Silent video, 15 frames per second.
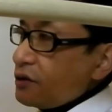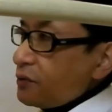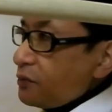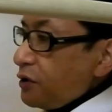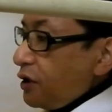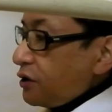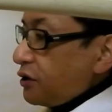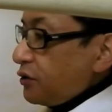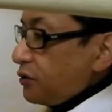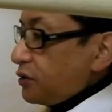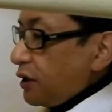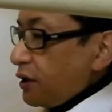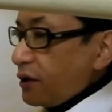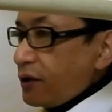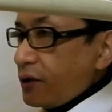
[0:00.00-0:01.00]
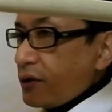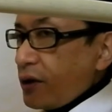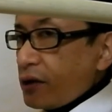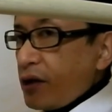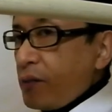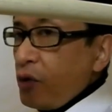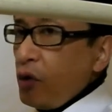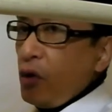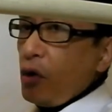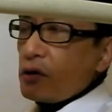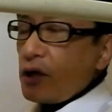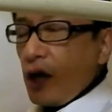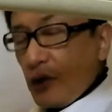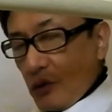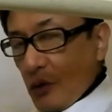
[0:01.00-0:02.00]
つぶやきをされてる方も
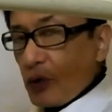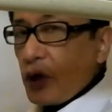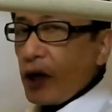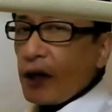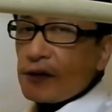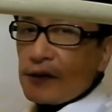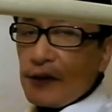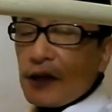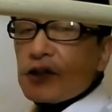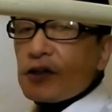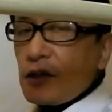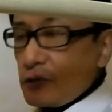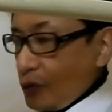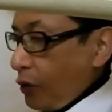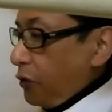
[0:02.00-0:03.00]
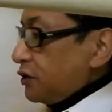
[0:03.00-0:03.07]
結構な数いらっしゃると。